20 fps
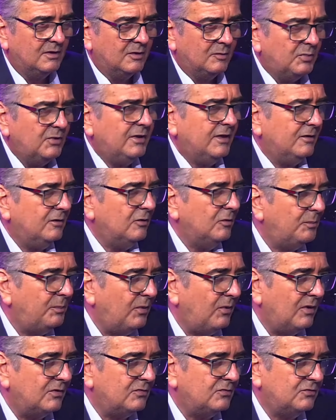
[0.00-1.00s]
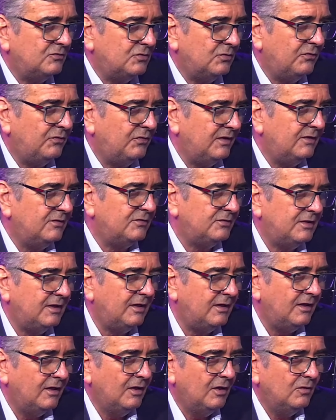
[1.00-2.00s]
por que, que eu não posso te
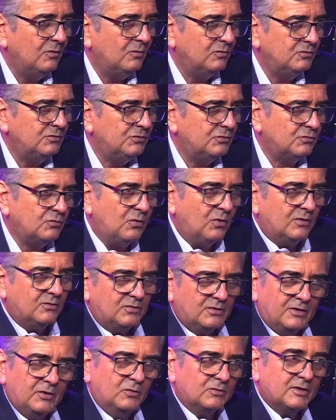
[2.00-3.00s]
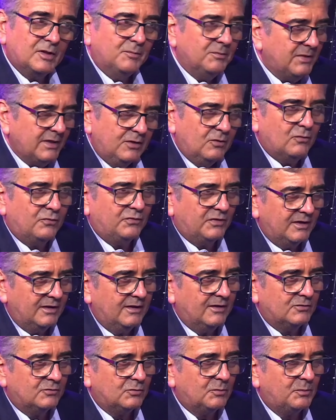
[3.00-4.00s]
oferecer um desconto que eu também
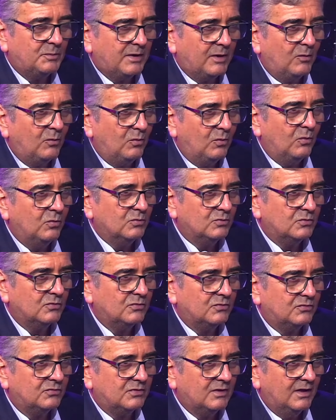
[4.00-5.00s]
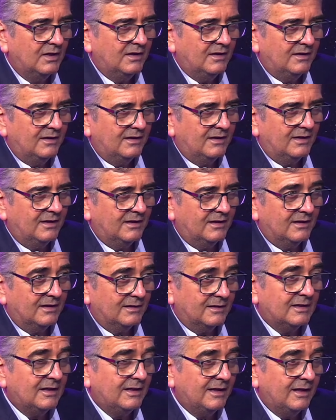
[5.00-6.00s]
ofereço para outros é,
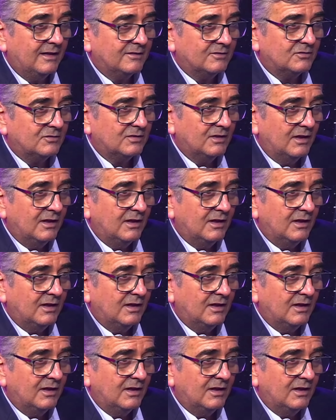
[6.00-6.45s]
clientes?